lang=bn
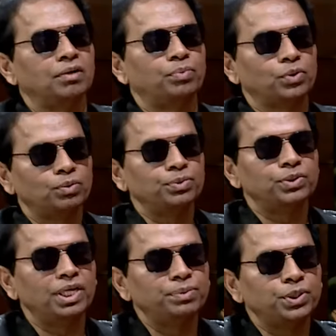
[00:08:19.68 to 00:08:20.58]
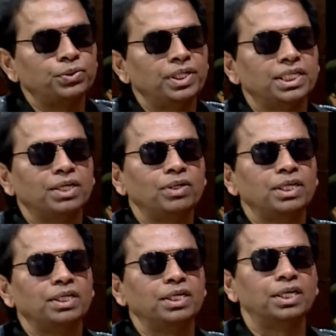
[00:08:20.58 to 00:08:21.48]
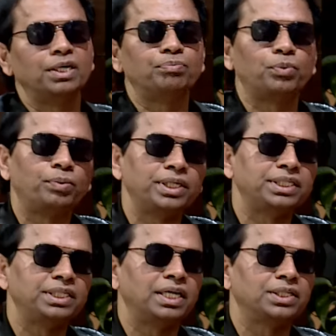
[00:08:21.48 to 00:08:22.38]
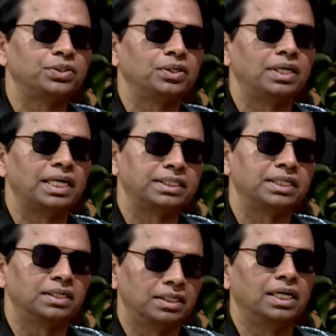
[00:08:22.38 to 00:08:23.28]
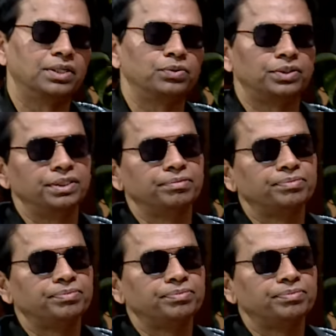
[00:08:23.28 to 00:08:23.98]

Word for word: প্রথম যদি আমি শোনাই তাহলে প্রবাসী একজন একটা গান করছি